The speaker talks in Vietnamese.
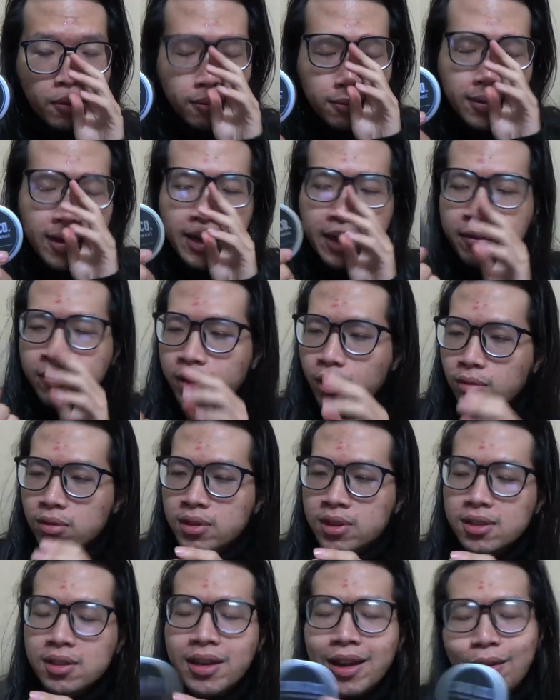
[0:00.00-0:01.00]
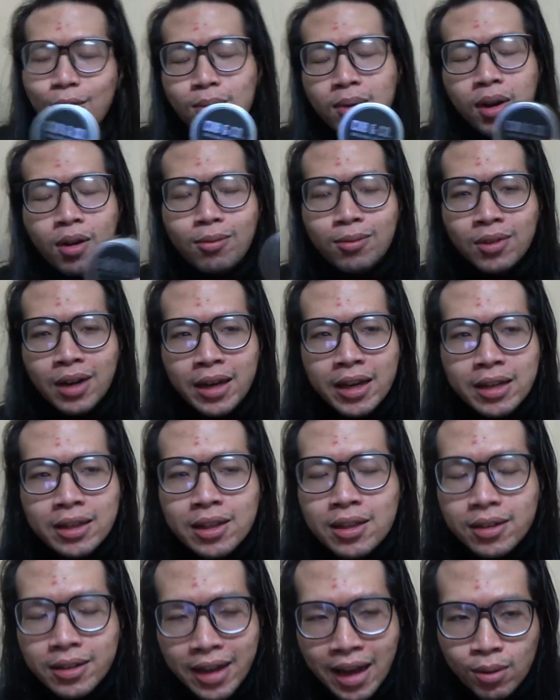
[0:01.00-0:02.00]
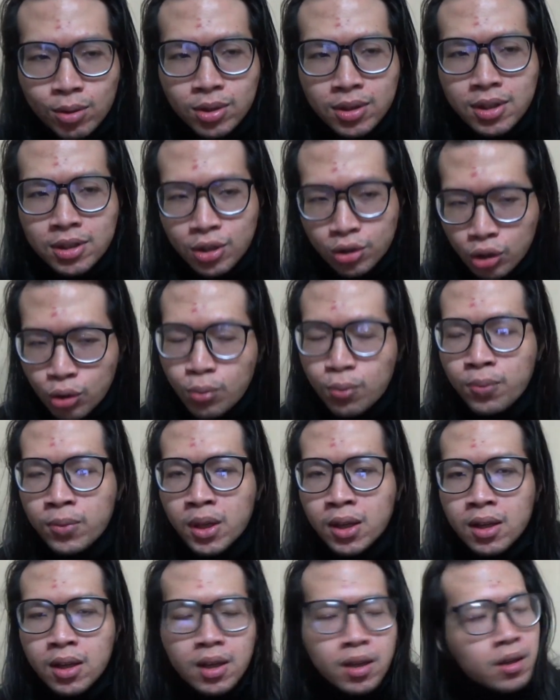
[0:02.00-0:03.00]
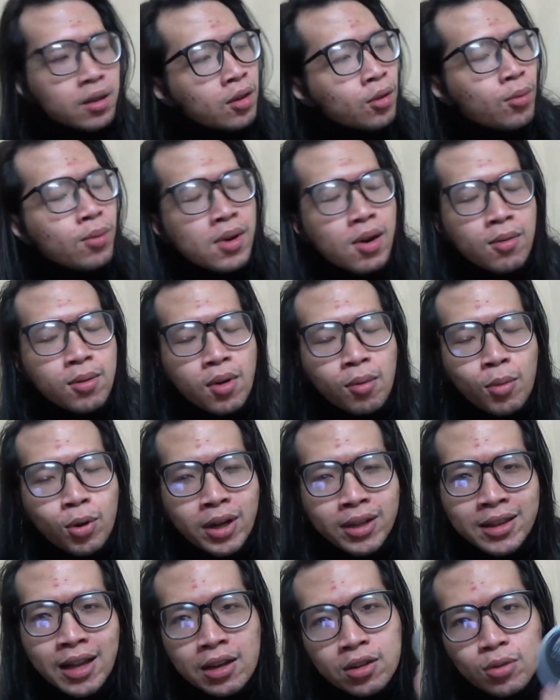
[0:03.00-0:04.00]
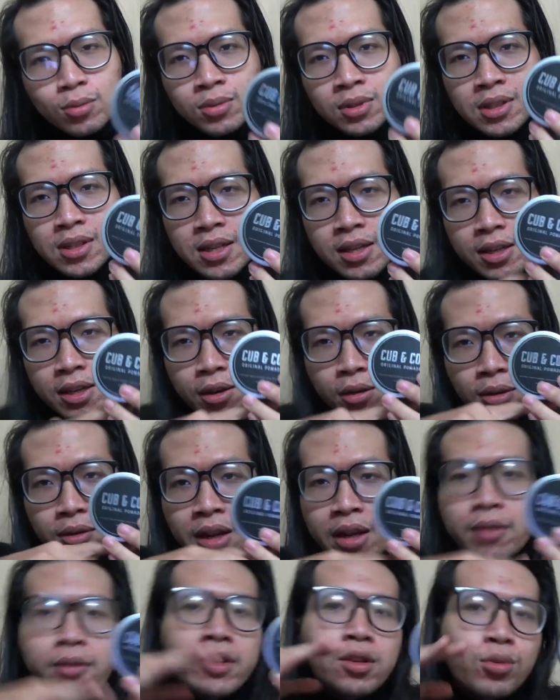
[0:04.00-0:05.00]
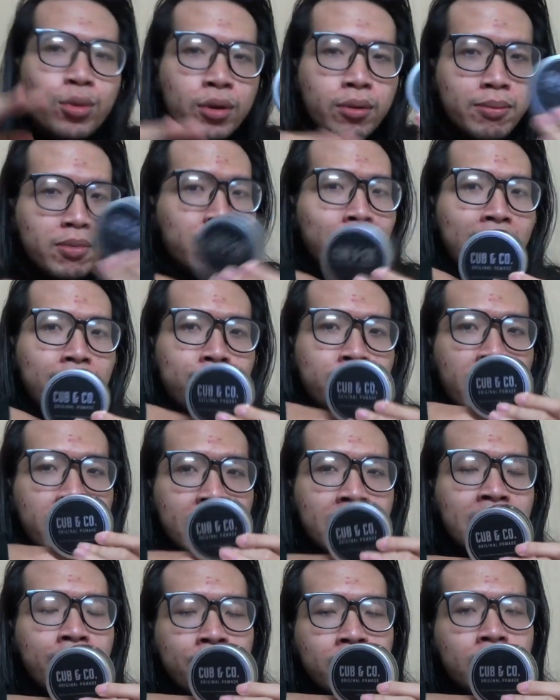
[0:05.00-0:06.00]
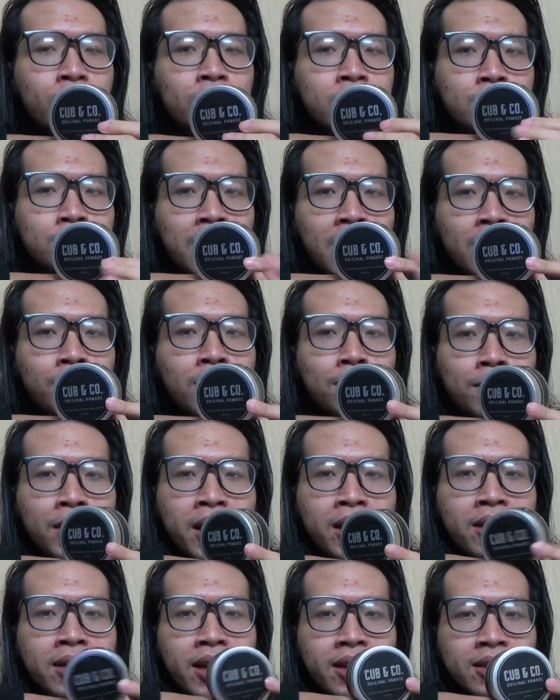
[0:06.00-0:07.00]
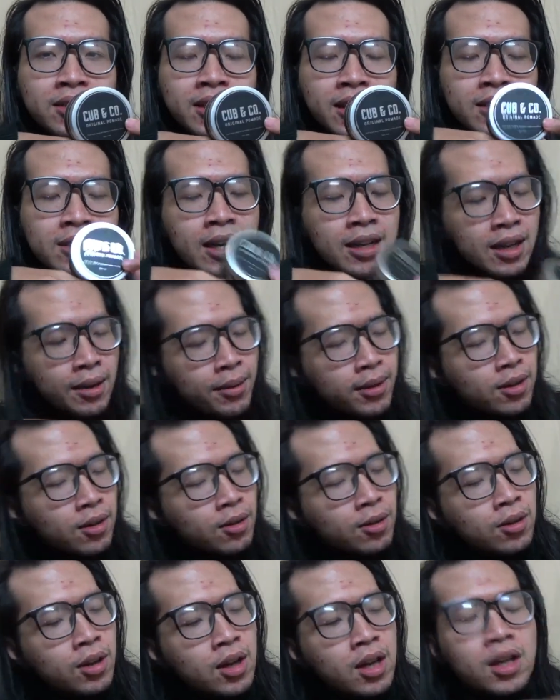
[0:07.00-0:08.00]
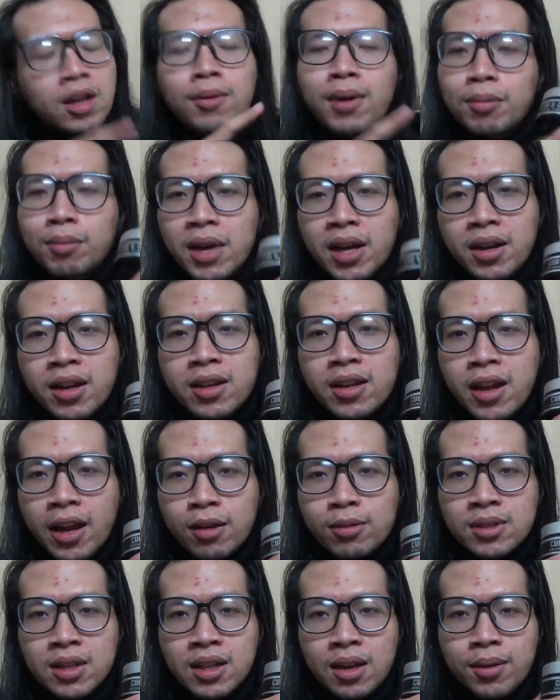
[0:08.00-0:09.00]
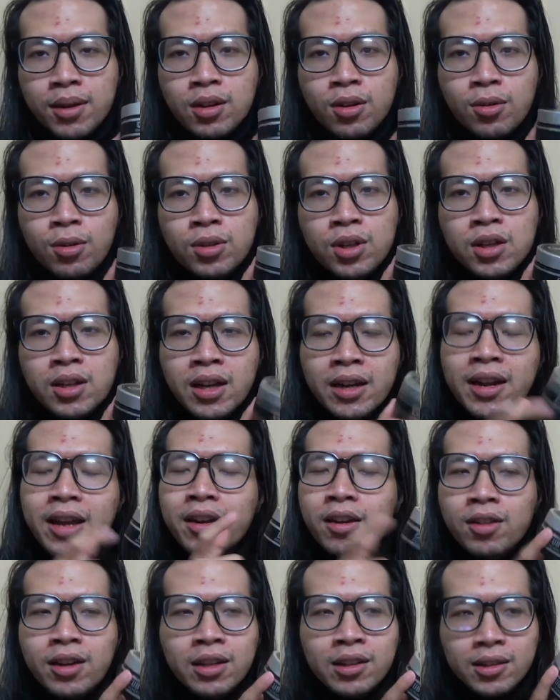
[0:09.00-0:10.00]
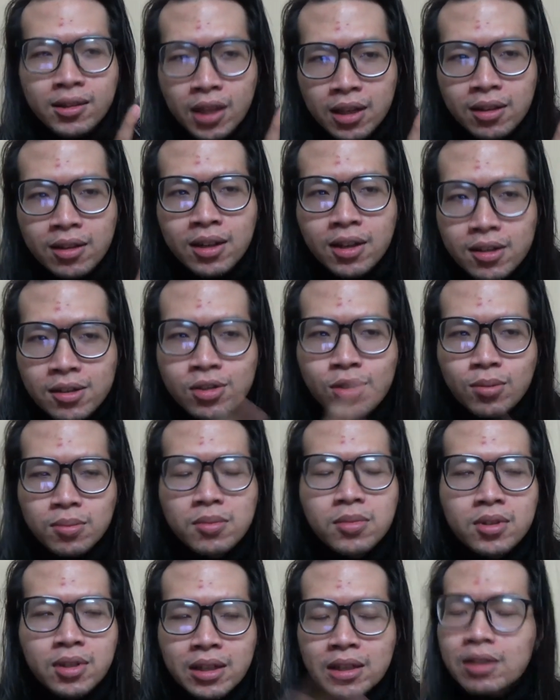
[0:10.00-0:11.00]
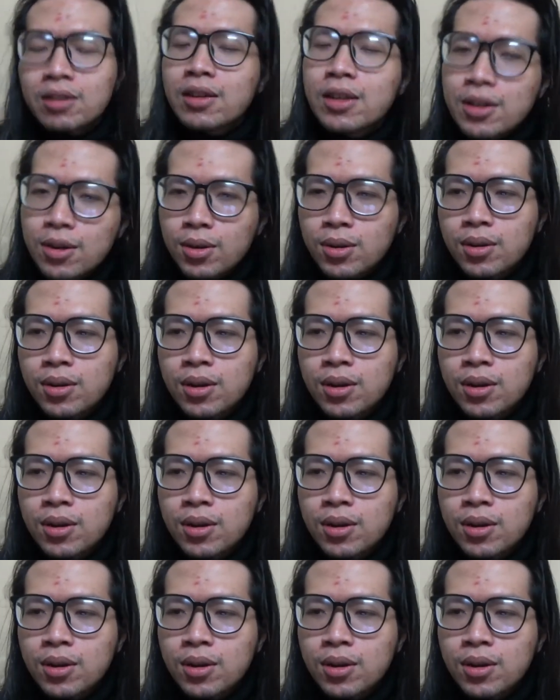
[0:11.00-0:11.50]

và cái phông chữ này cũng không gây cái thiện cảm cho người sử dụng nó cũng không có một cái tác dụng gì nhiều đây ví dụ các bạn bày carbon cô trên bàn các bạn bày như này thì sẽ ra carbon cô các bạn bày ở đây như này cũng ra carbon cô nhưng cái này là cái tính lợi dụng cái thương hiệu